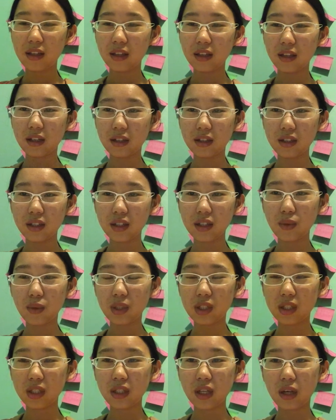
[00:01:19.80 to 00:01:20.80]
可是
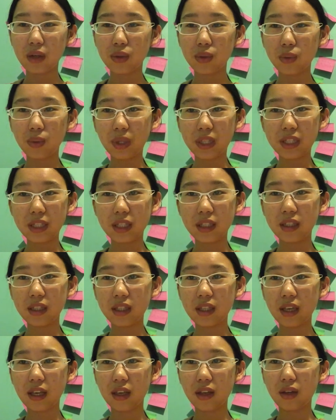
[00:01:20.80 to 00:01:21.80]
我知道，如果今
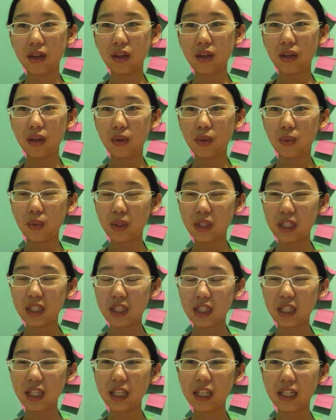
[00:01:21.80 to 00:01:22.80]
天我
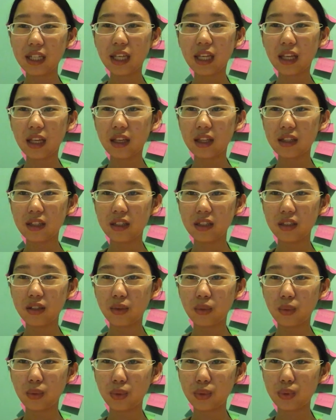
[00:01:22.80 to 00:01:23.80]
十一点
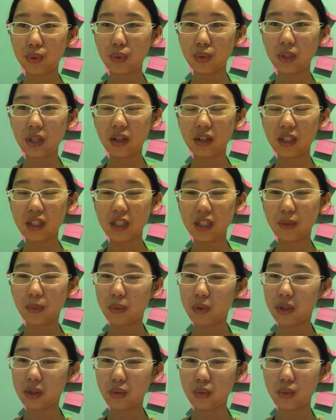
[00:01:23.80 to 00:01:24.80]
我学到十，
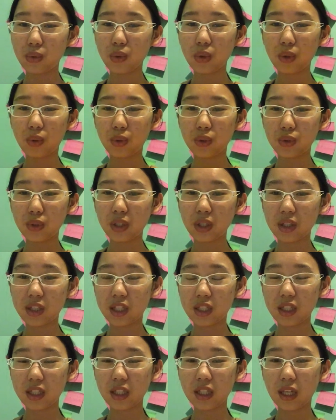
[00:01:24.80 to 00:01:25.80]
如果我学到
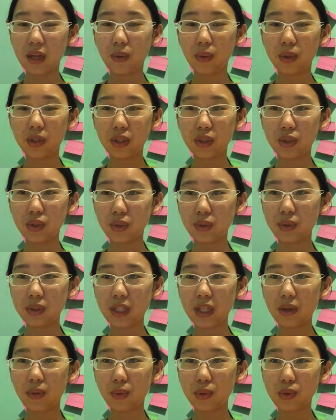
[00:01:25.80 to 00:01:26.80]
十点或者九
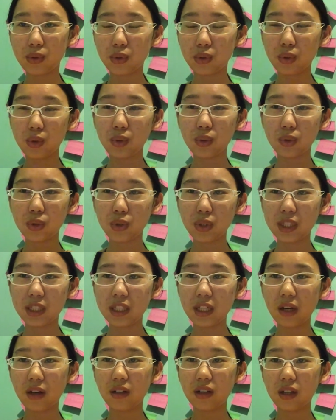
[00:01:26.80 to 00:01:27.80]
点，我就收工睡
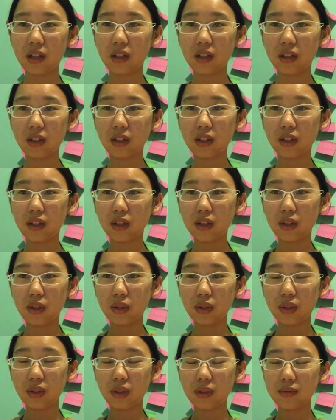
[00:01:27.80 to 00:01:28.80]
觉了。
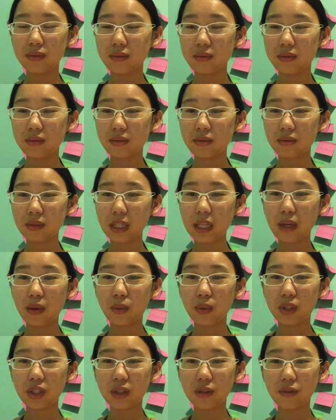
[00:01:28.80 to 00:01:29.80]
那
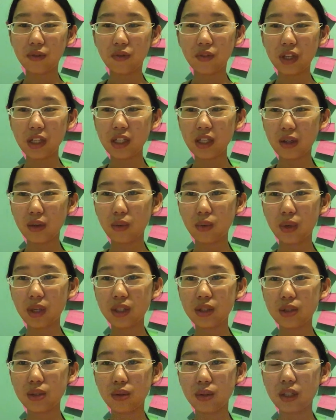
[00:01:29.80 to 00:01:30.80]
我是非常
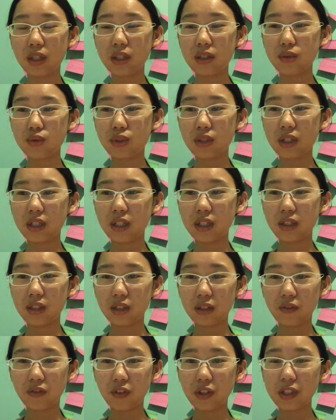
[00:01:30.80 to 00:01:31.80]
愧疚的一心里，
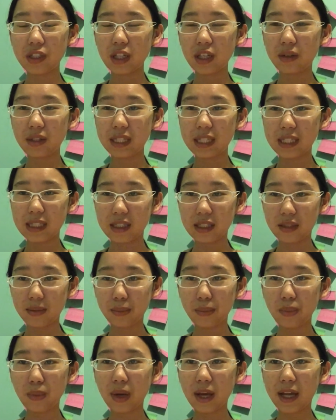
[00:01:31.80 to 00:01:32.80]
是非常内
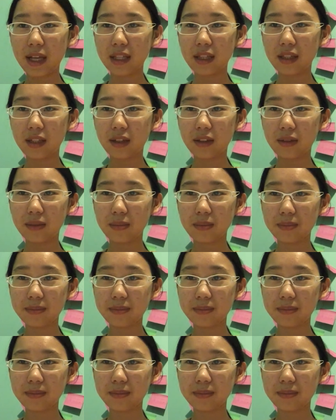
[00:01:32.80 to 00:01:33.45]
心不安的。